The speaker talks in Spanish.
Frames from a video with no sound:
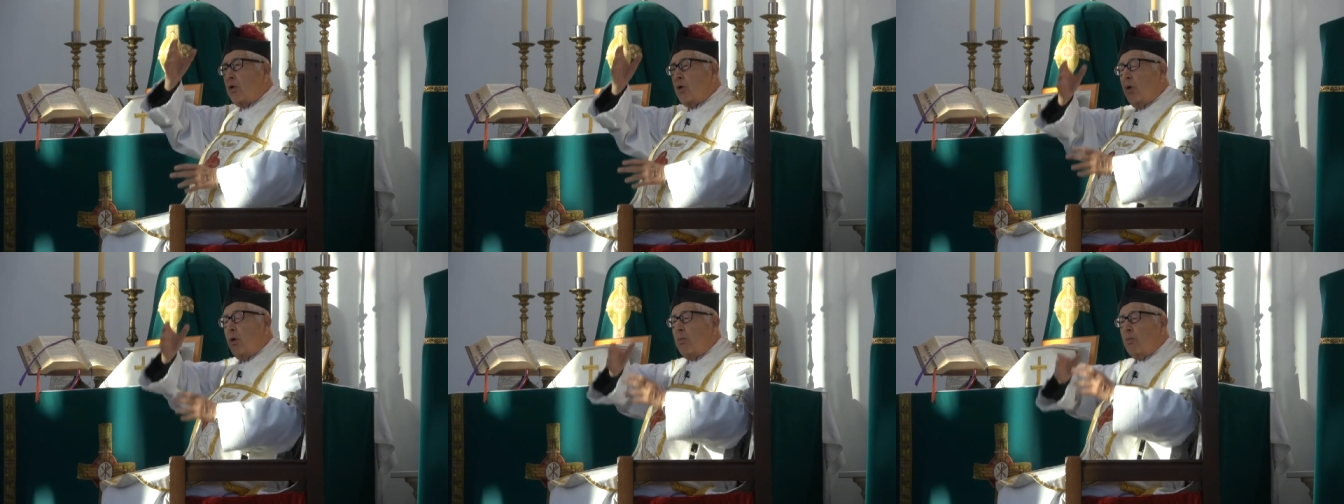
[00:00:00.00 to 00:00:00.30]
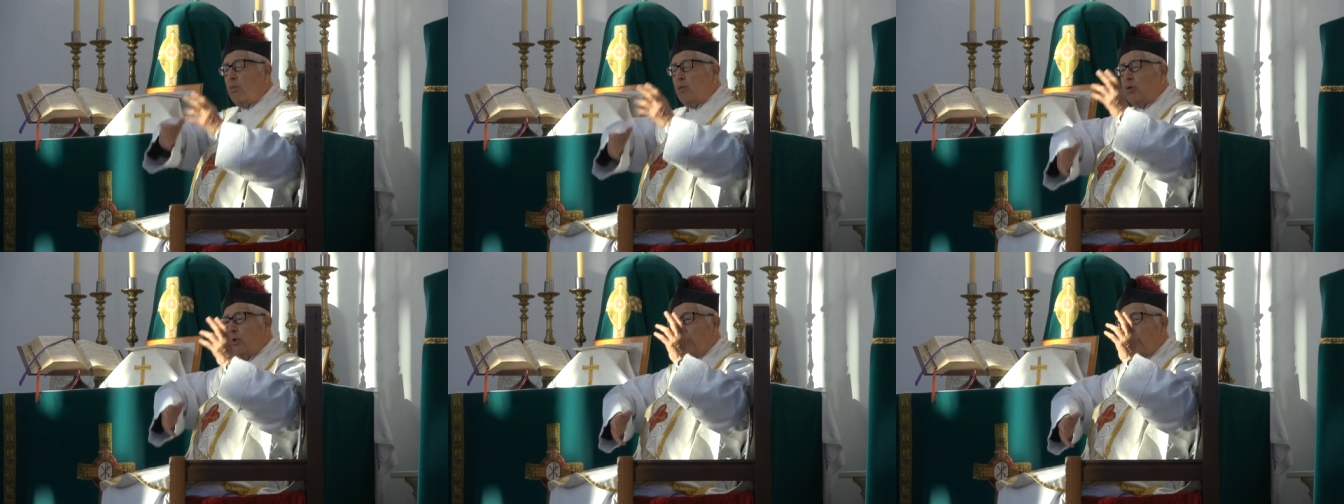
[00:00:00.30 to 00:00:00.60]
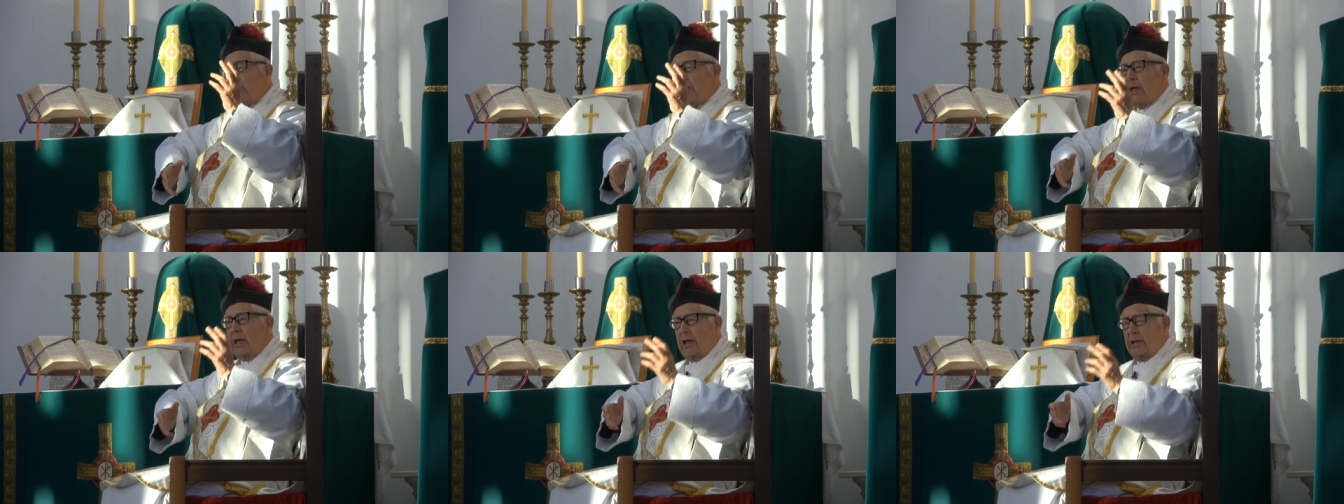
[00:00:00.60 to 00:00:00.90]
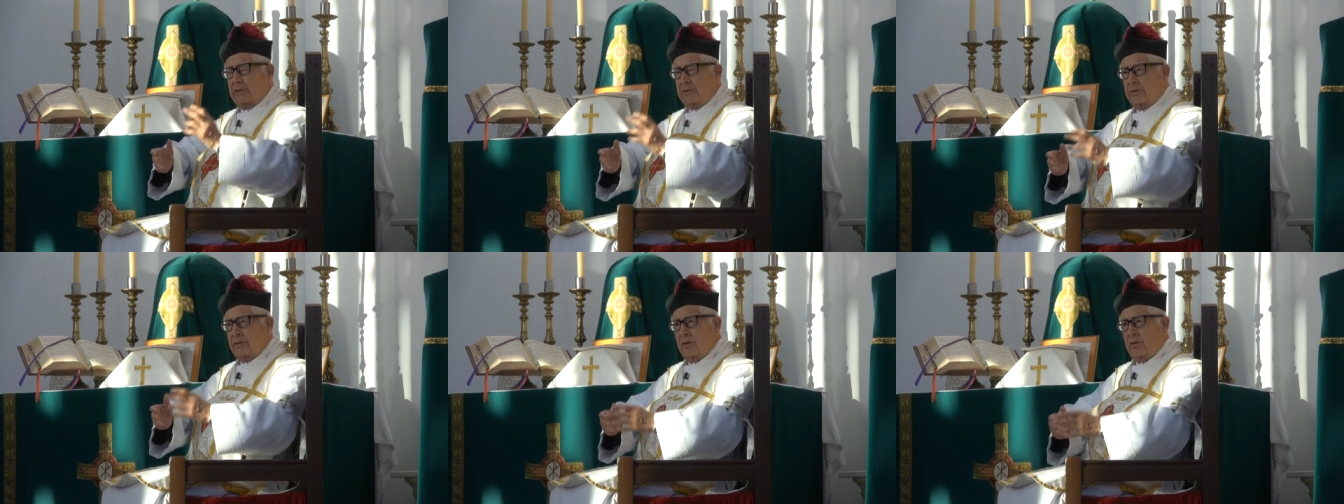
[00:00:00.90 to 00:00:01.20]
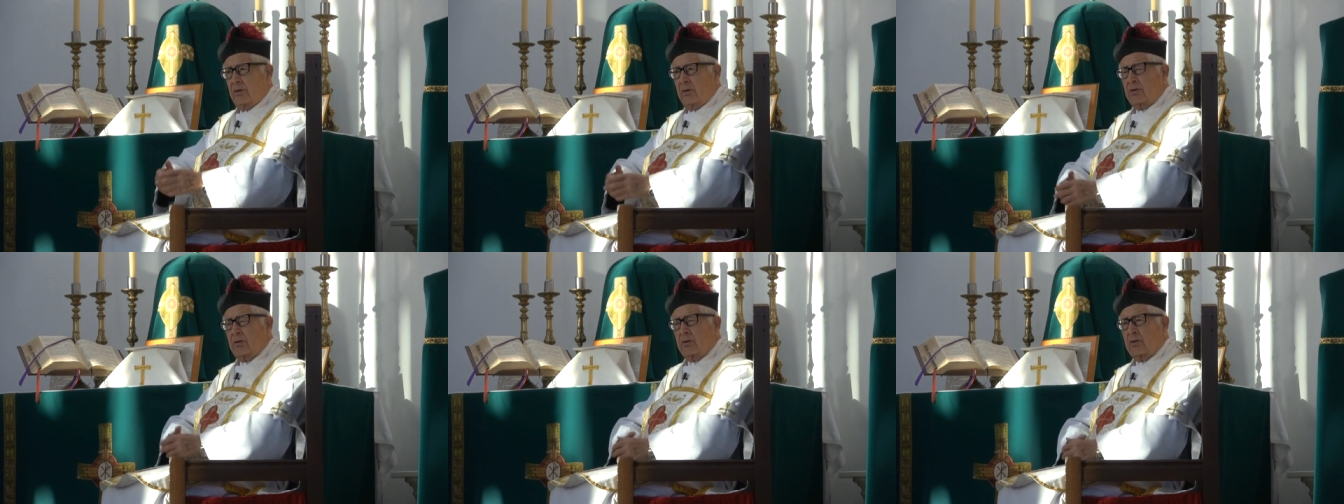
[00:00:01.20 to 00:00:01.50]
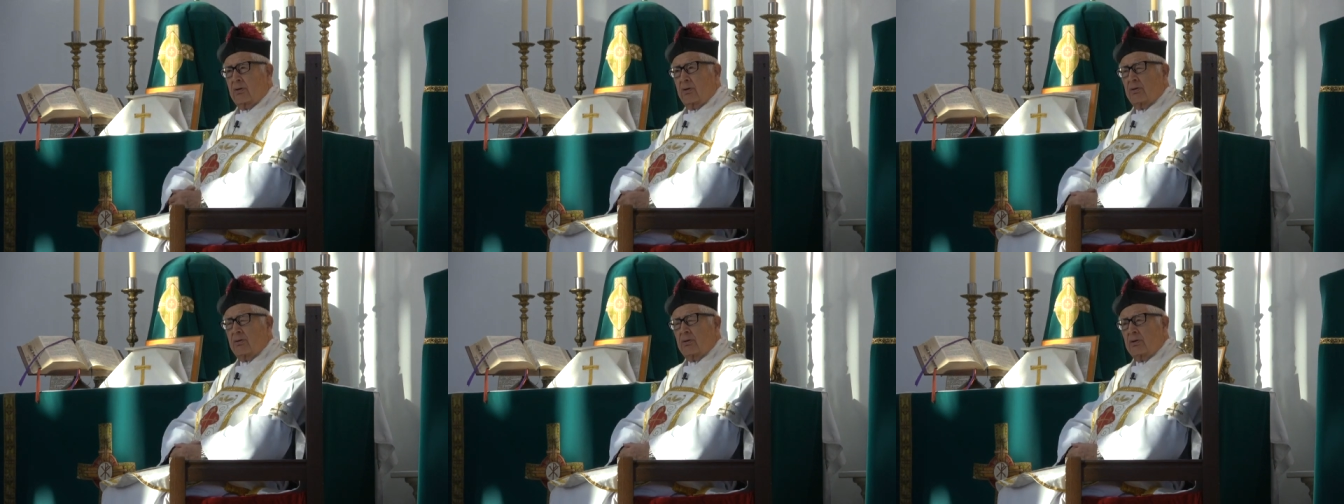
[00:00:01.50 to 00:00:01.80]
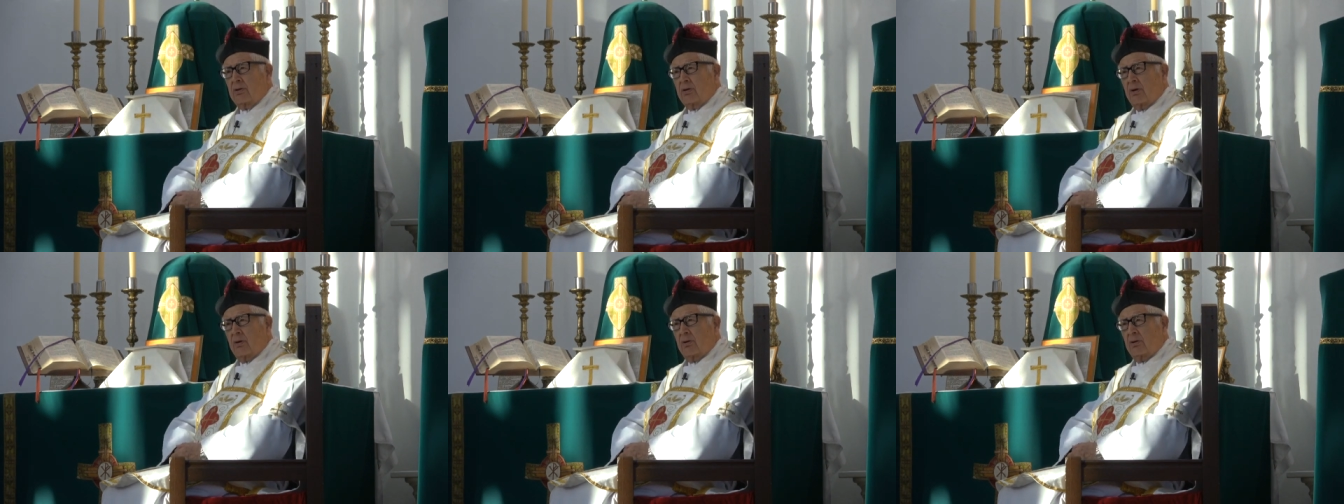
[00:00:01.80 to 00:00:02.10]
comunicación con
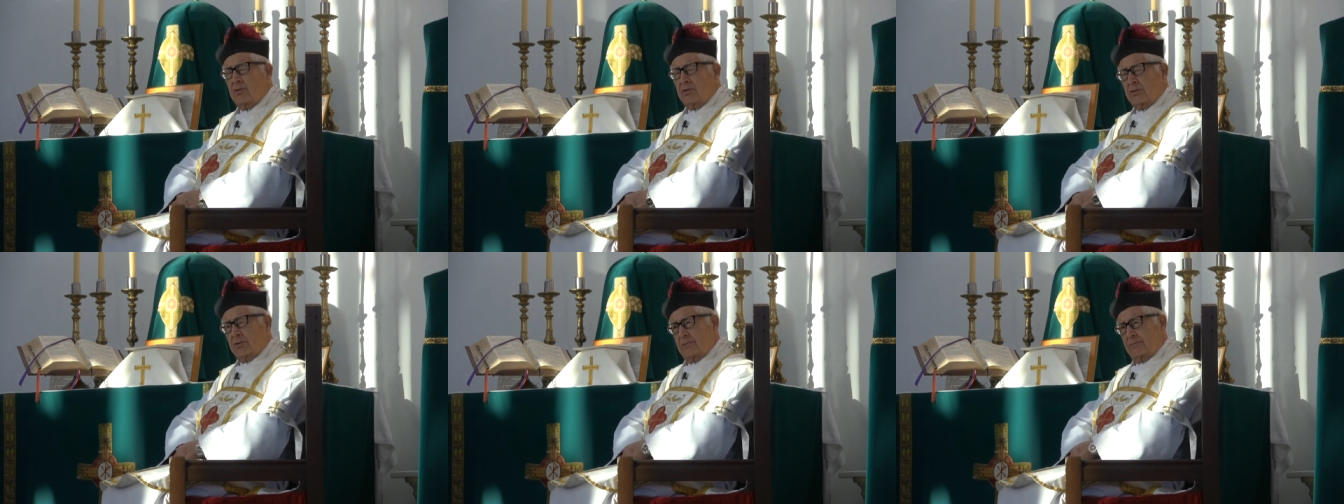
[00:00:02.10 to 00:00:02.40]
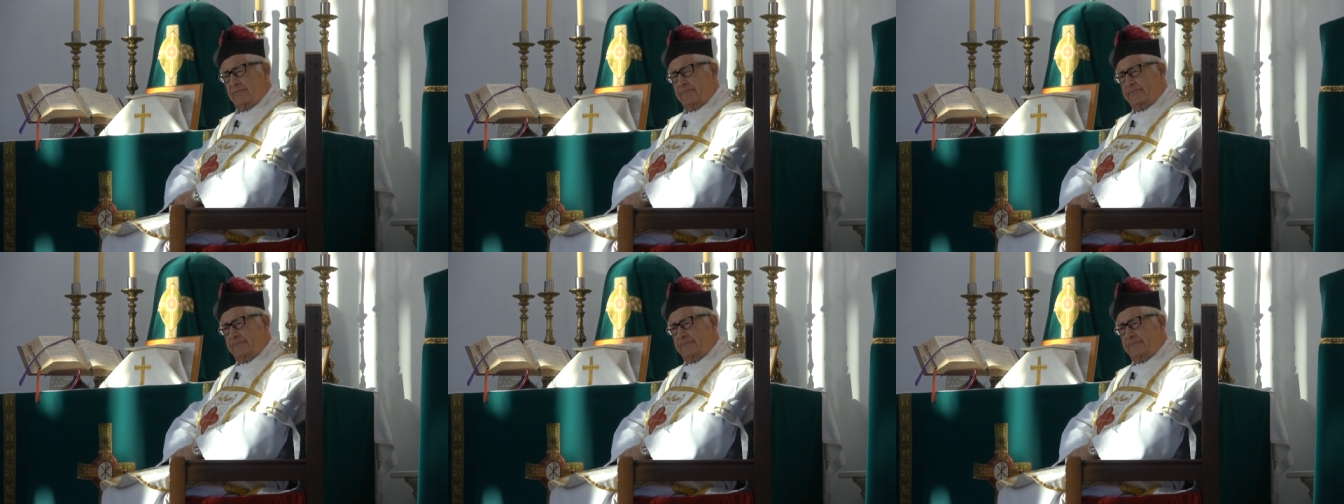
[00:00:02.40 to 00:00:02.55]
Dios.